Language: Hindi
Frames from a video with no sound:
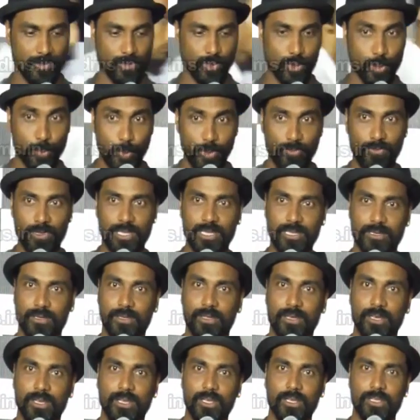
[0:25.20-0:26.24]
सुपर विलन
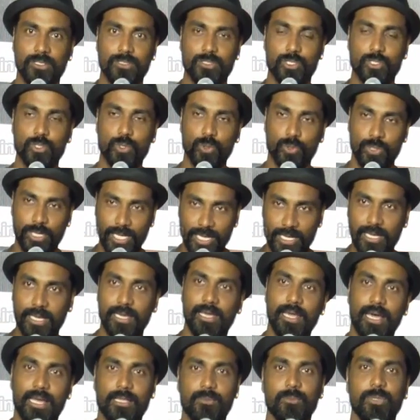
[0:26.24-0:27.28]
जिसको देख
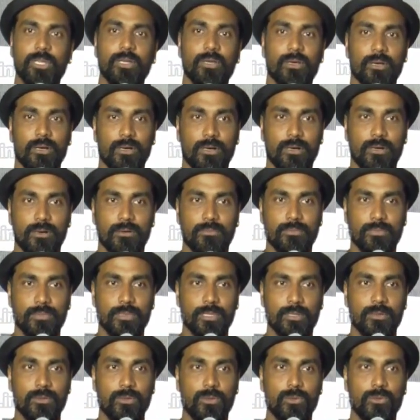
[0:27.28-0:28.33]
के आदमी
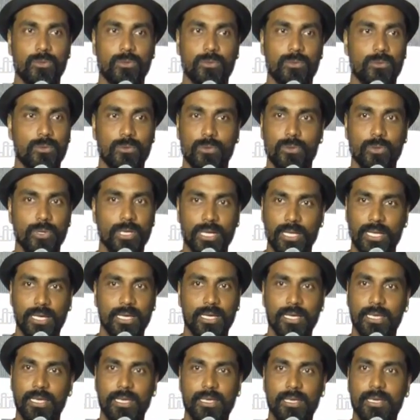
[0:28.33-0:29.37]
को ये
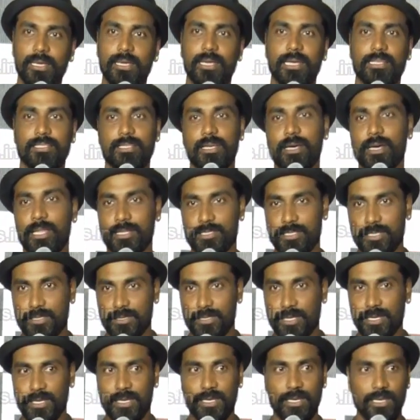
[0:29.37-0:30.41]
लगे कि ये कैसे हरा
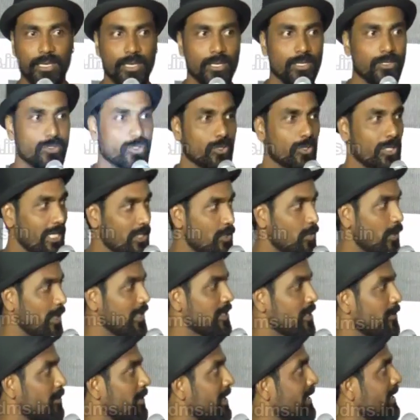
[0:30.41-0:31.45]
सकता है सो दैट्स वाई
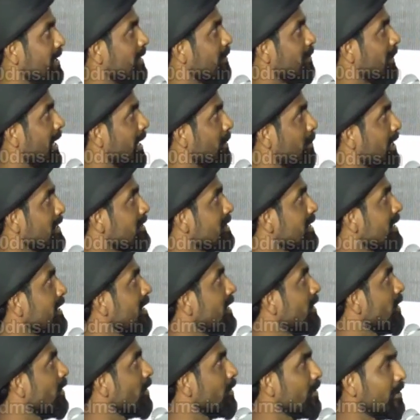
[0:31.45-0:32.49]
जब मैंने मैड मैक्स
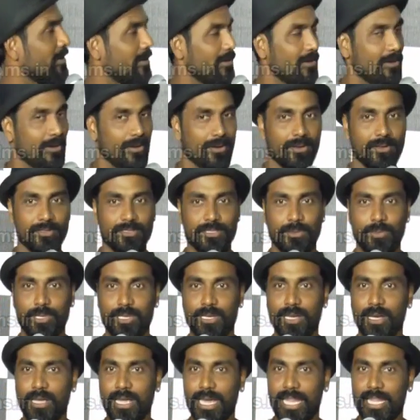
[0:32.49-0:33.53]
देखी और जब
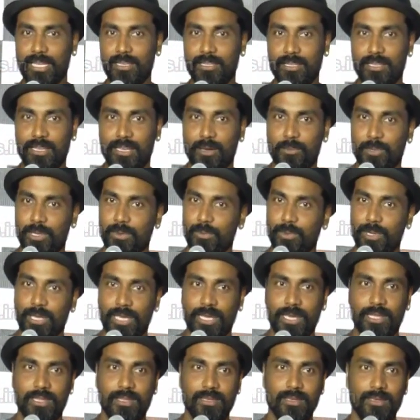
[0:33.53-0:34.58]
इनका कैरेक्टर देखा मैंने बोला
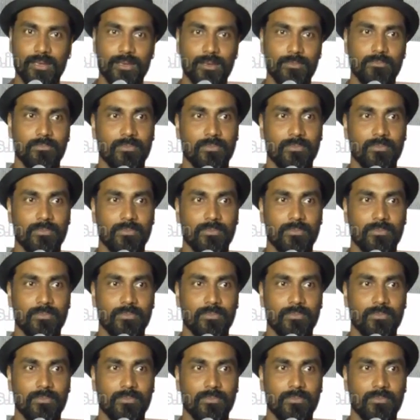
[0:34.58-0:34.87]
यार ये